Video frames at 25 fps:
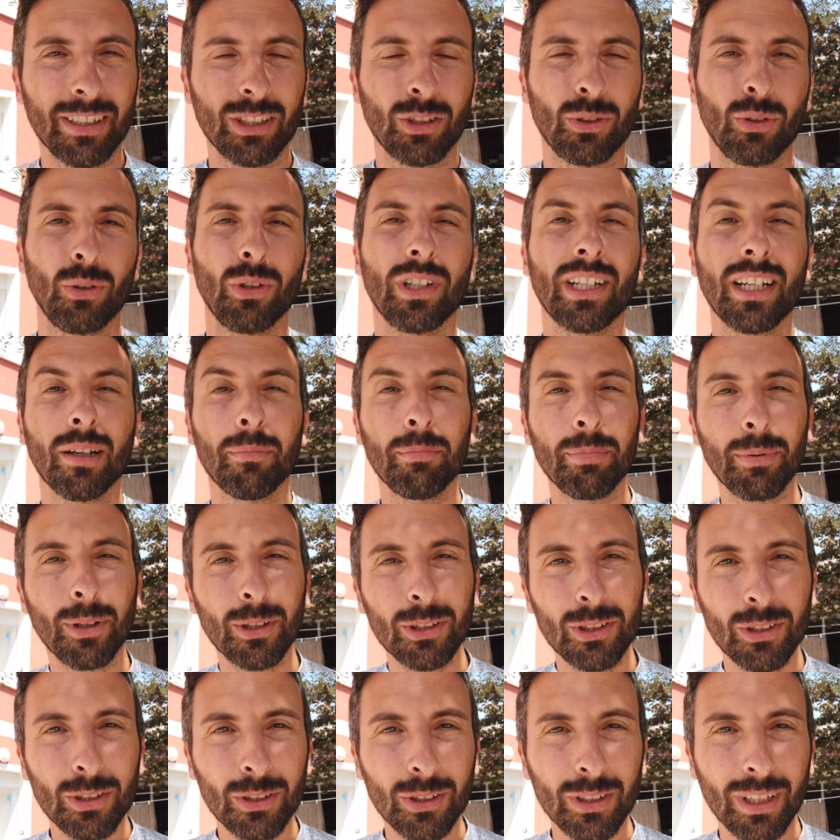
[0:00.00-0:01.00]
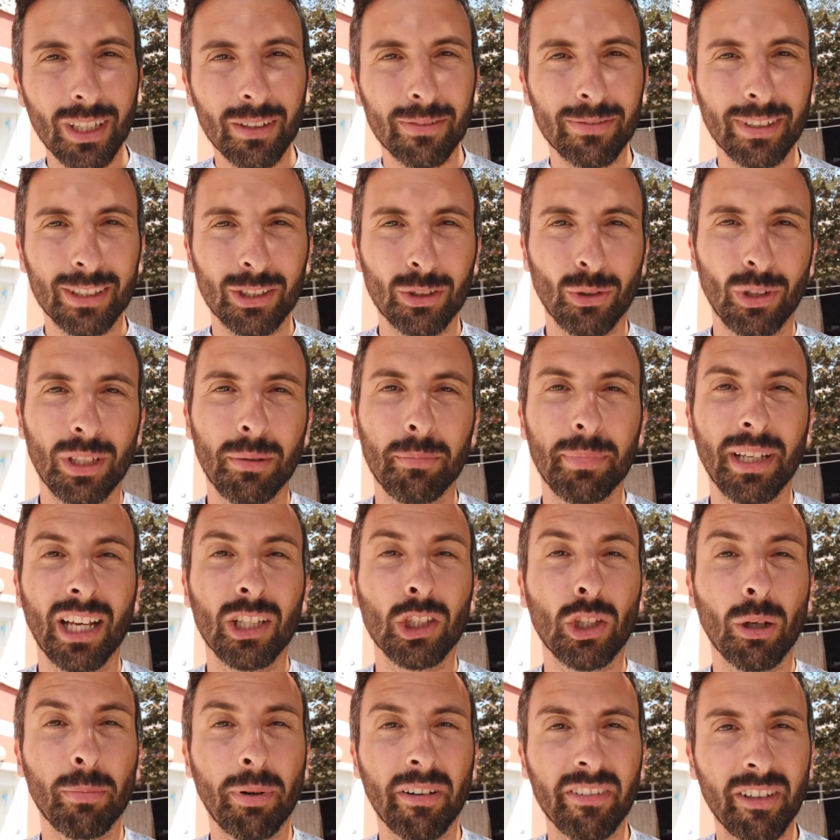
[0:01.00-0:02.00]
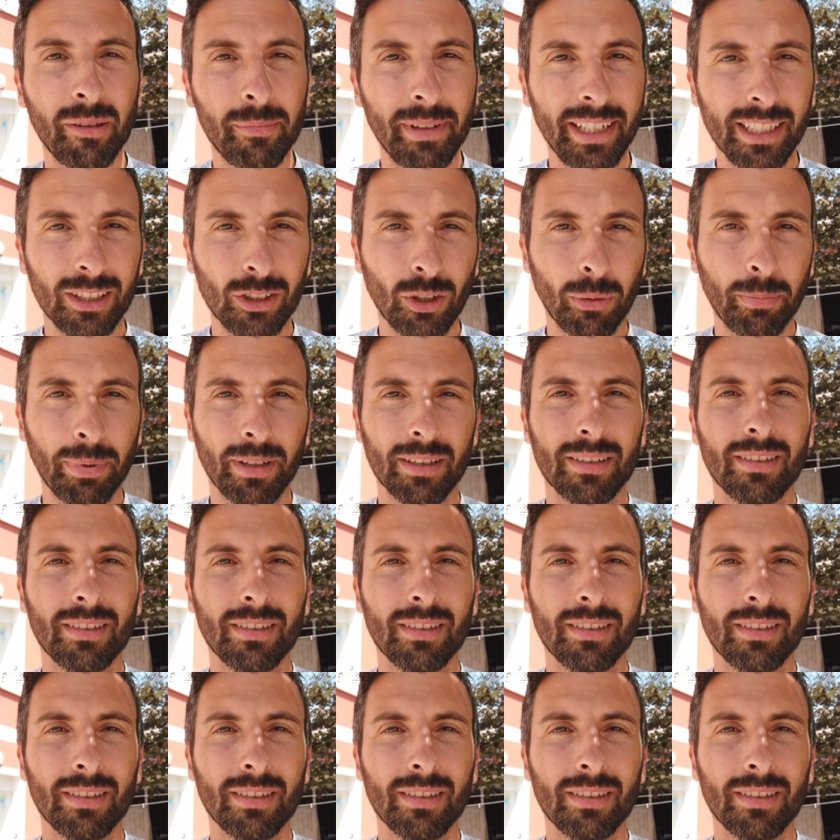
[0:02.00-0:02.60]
ha fatto il cappotto, ha fatto l'impianto a pavimento